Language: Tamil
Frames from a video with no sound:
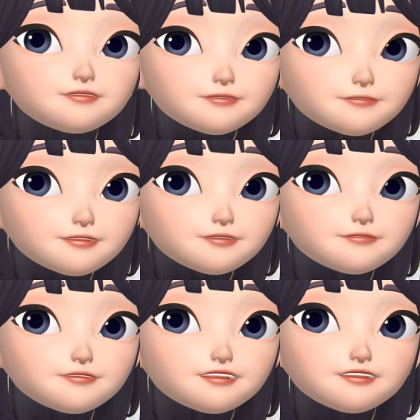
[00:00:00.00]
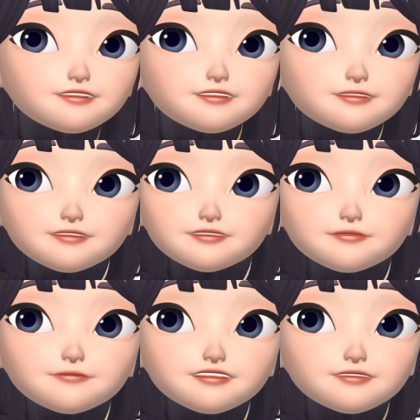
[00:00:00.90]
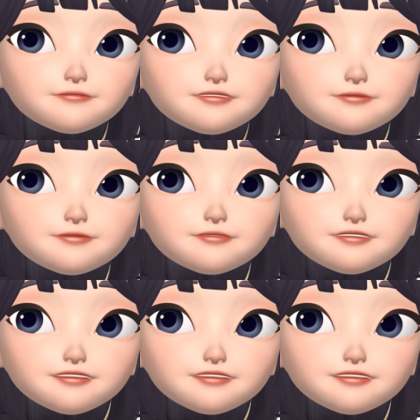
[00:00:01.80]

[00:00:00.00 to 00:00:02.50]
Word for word: தப்புனா தப்பு கரெக்ட்னா கரெக்ட் நம்ம கதிர மாதிரி பேசினா